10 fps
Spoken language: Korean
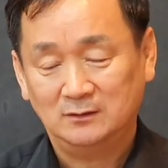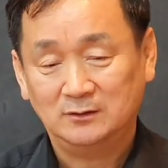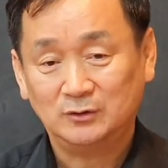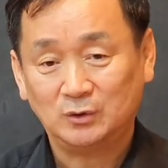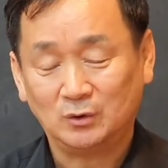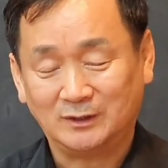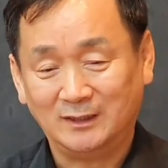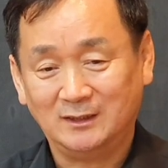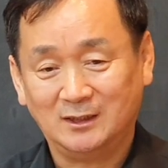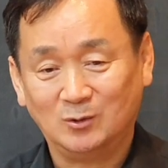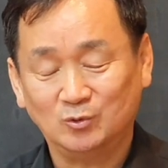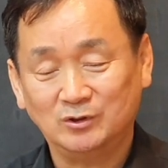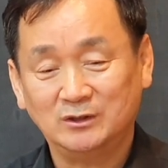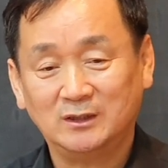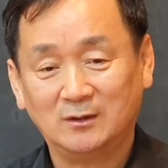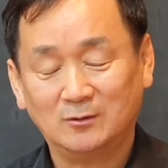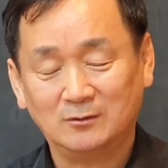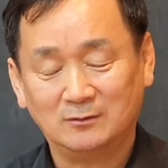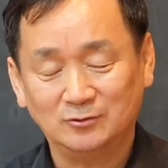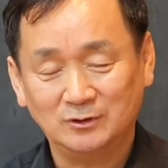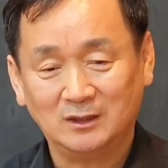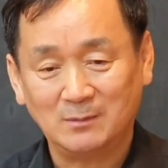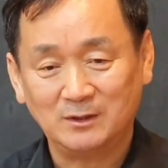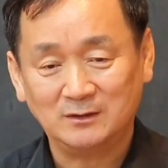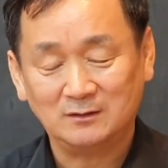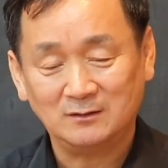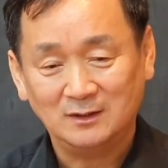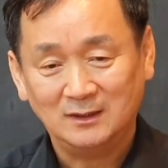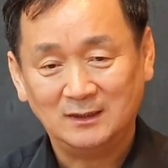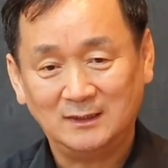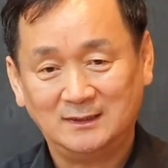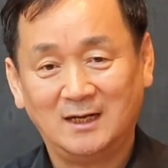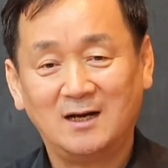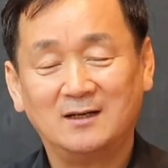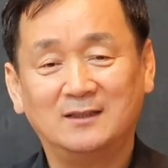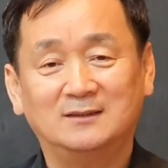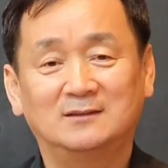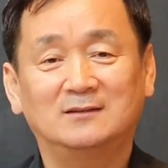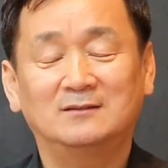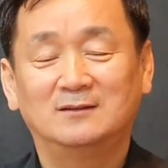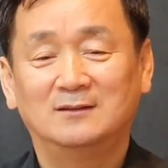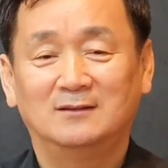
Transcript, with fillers: 스스로 자기가 운전하고 운전하면서 이 차 안에서